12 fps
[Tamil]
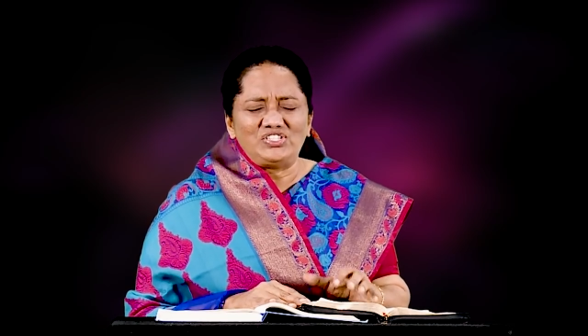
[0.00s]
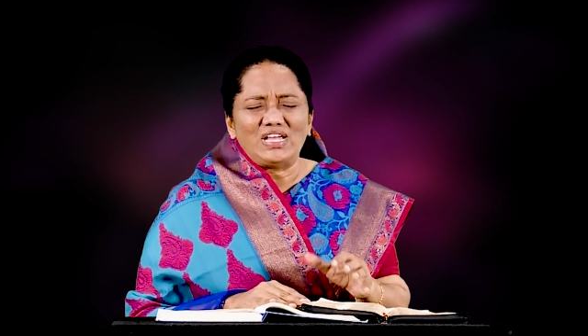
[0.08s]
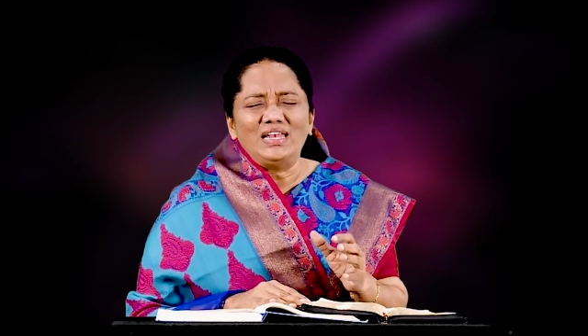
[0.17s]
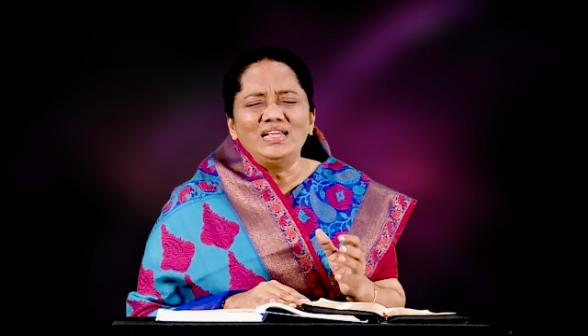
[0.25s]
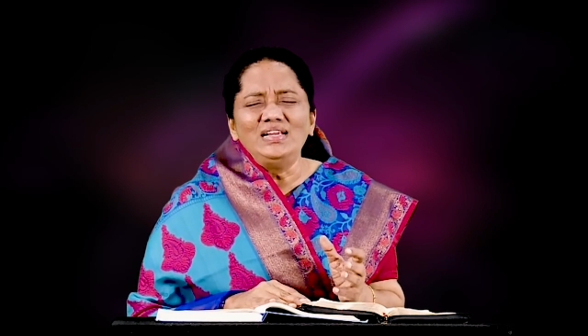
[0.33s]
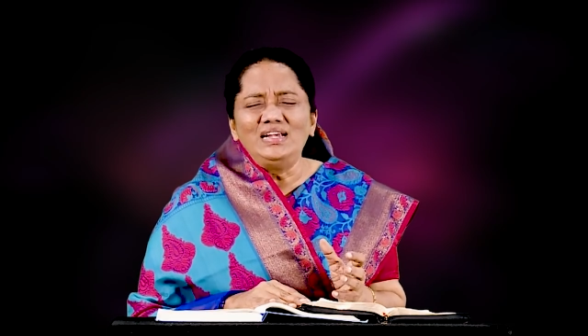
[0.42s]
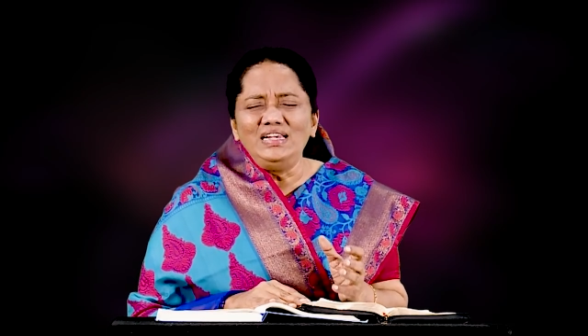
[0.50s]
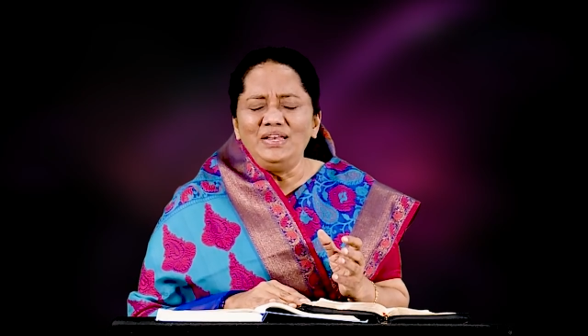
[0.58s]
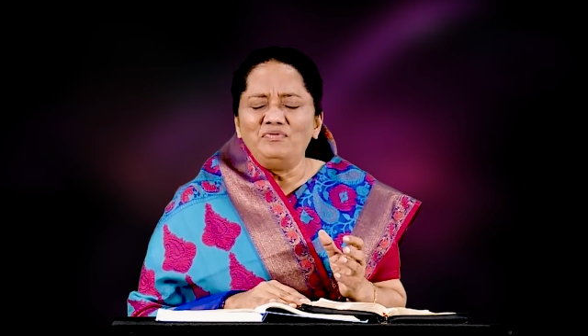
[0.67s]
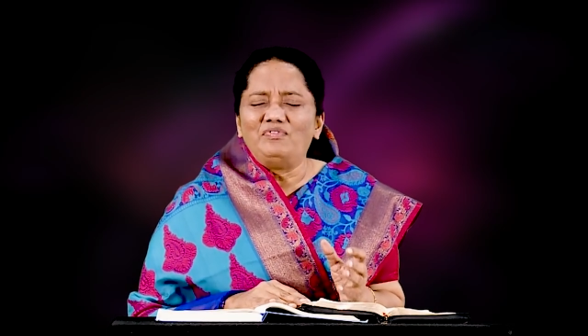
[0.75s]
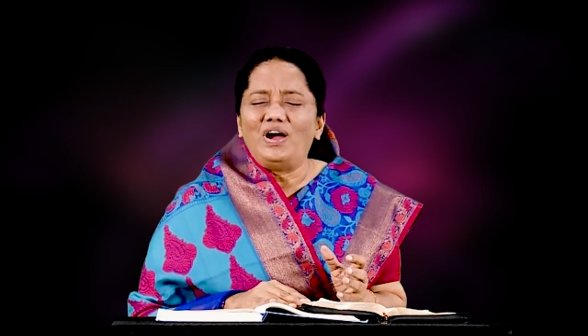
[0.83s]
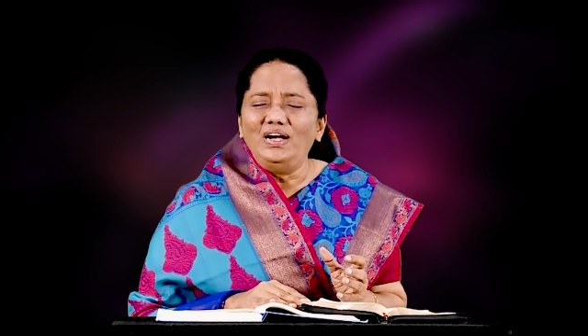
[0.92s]

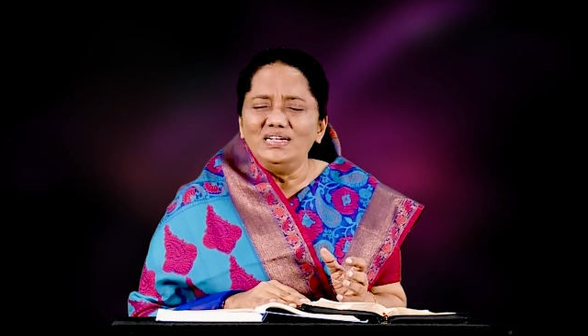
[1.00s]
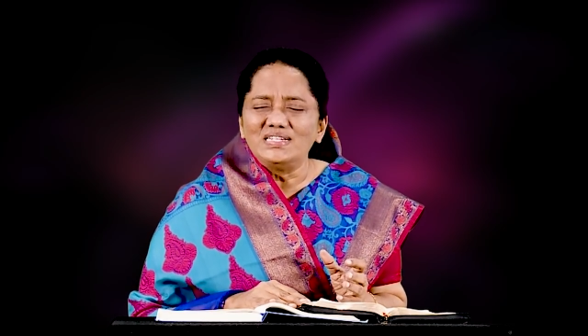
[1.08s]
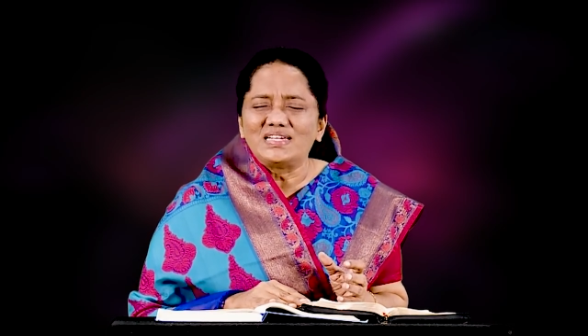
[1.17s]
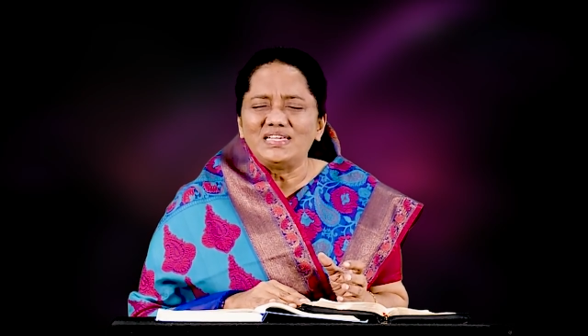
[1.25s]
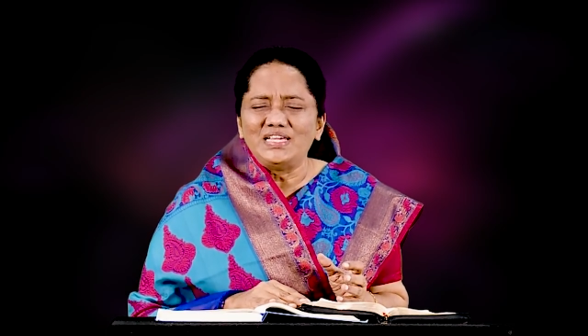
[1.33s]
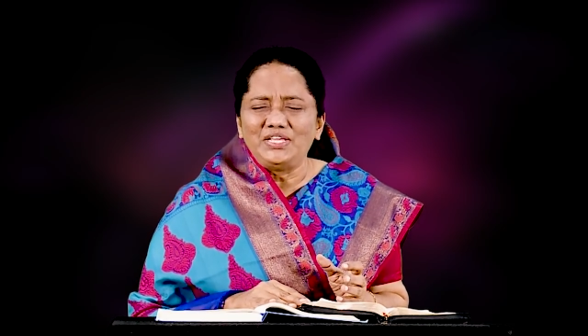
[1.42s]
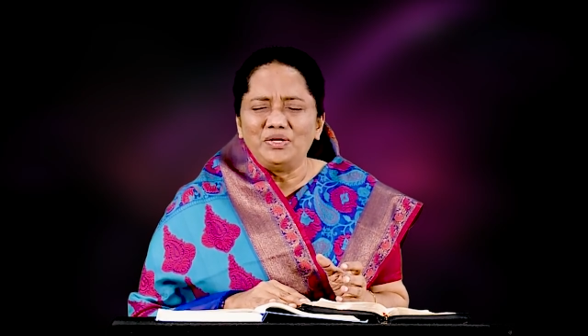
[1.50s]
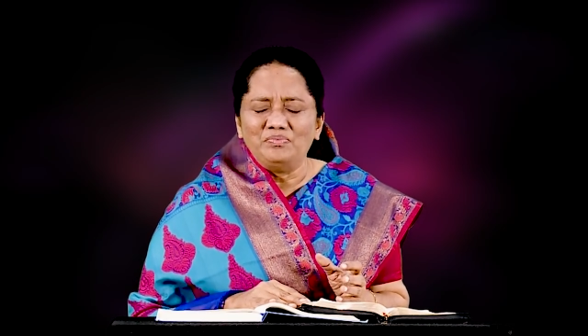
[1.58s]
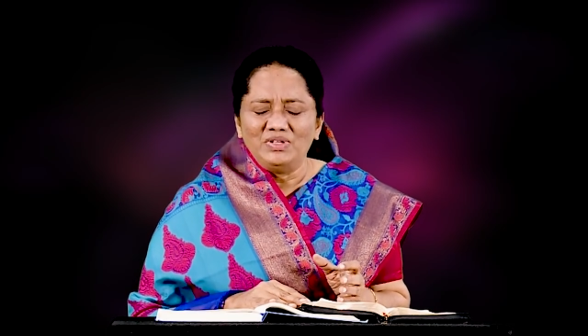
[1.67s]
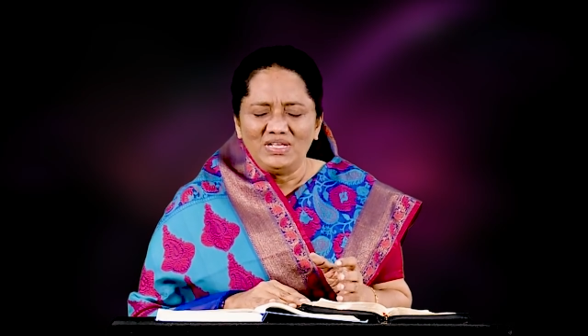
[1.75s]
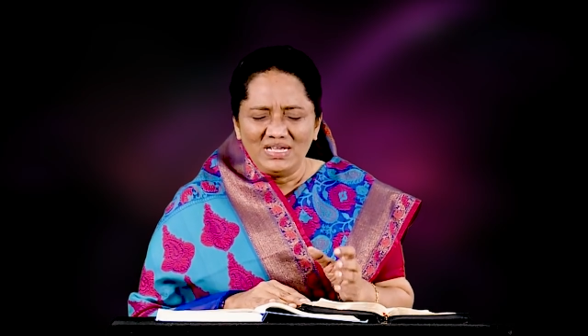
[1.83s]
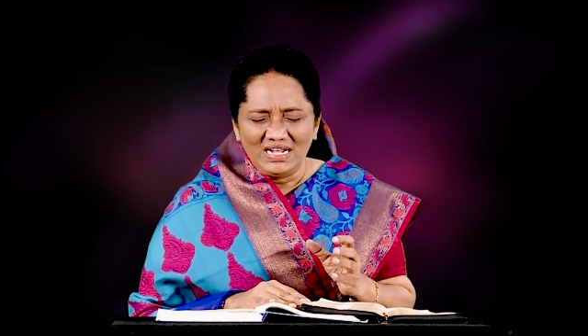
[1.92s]
ஜனங்களின்
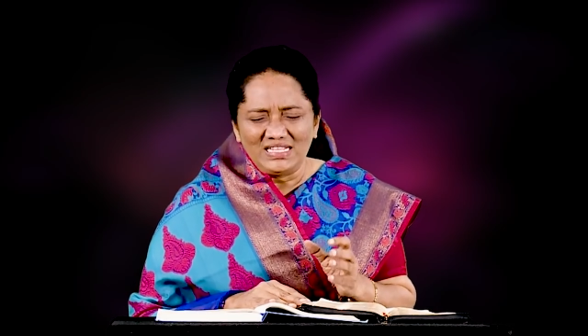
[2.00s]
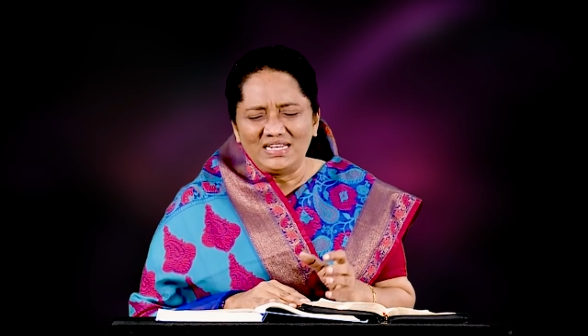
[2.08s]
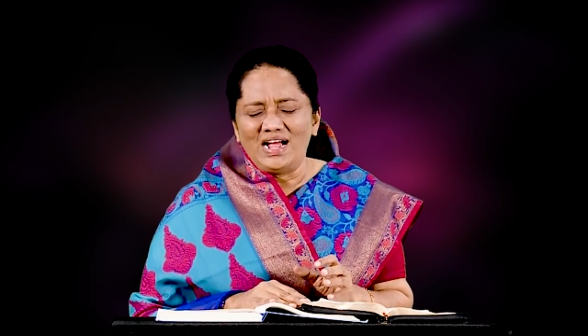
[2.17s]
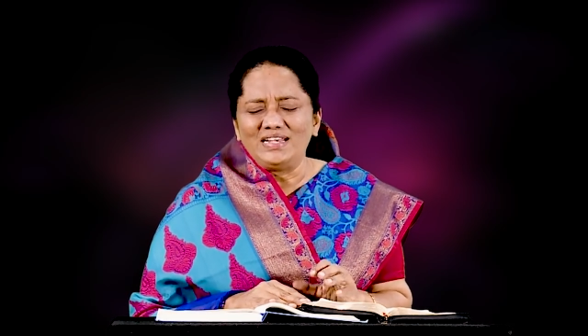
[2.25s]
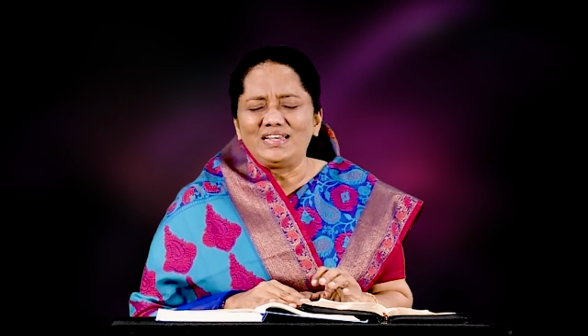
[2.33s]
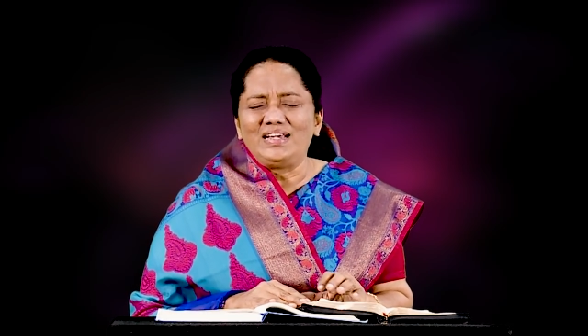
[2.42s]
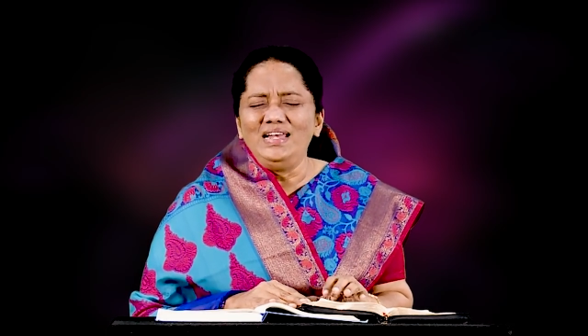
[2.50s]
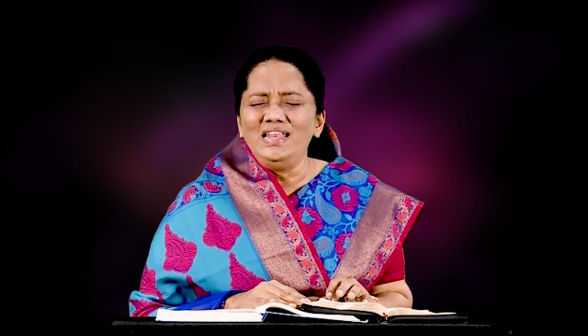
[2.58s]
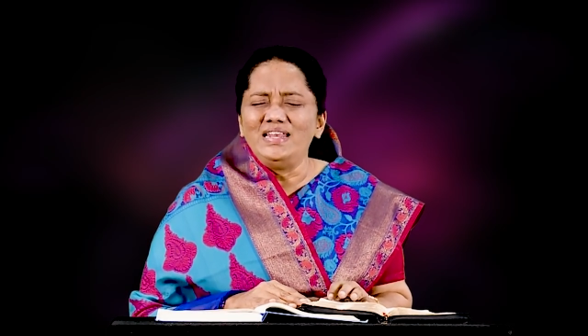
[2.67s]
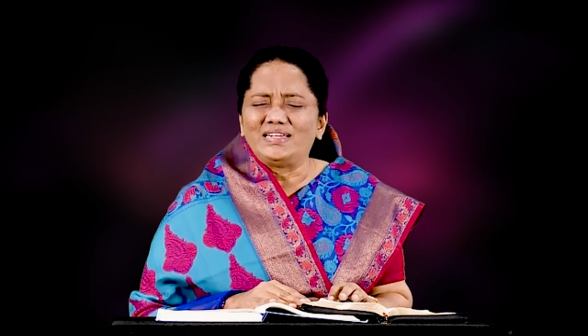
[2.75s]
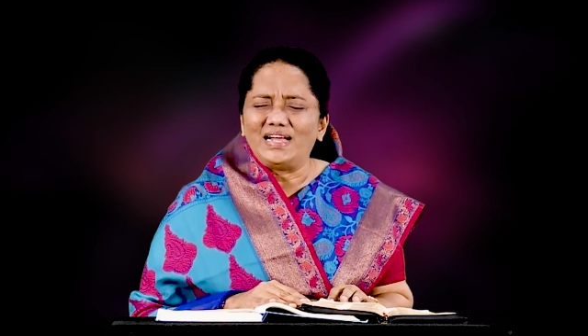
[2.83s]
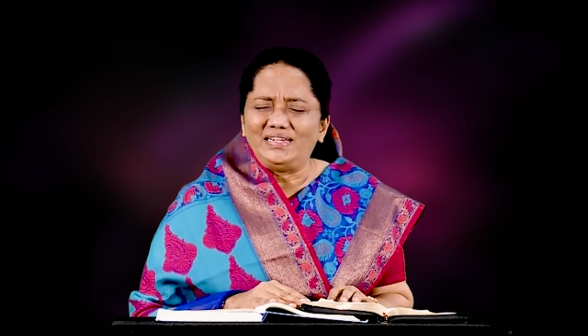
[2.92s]
வாழ்க்கையையும் அந்த நாட்கள்
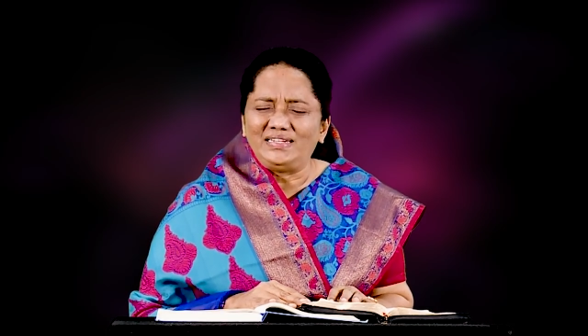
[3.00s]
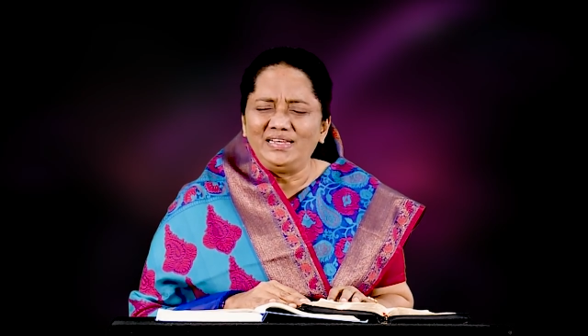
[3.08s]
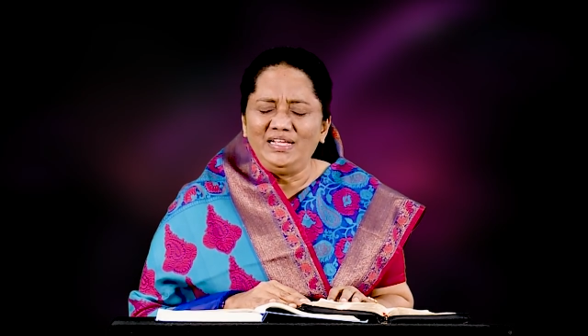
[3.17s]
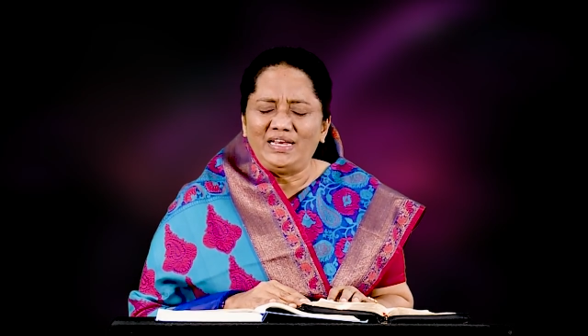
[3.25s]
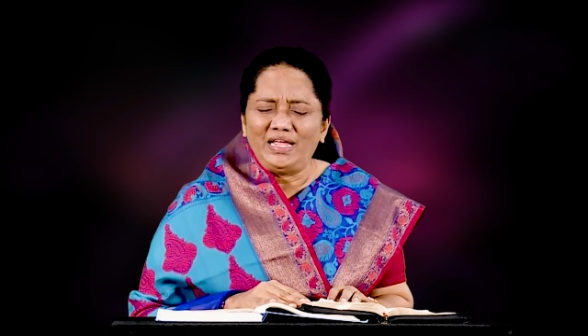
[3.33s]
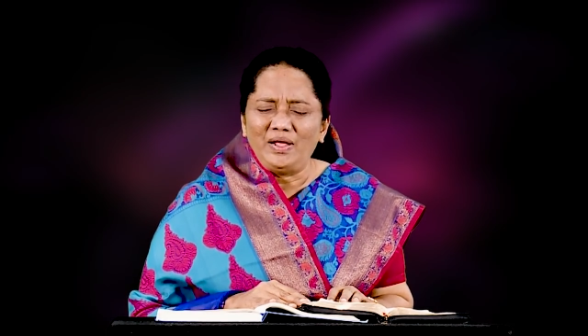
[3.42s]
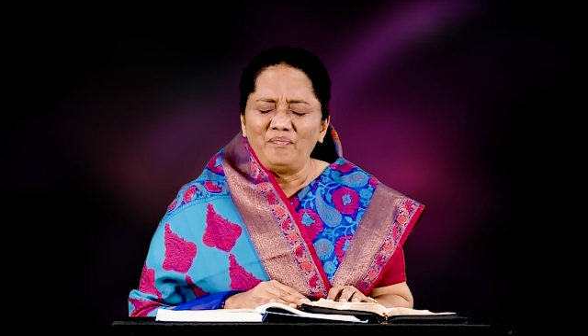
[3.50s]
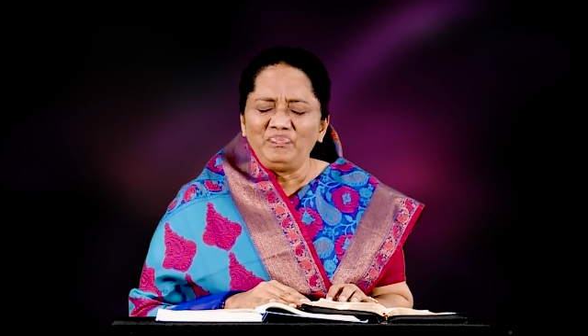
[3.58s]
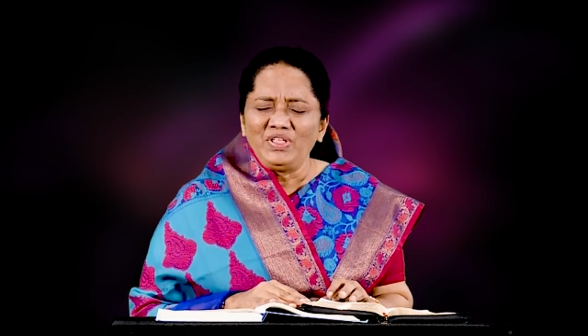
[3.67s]
நீர் கட்டினீரே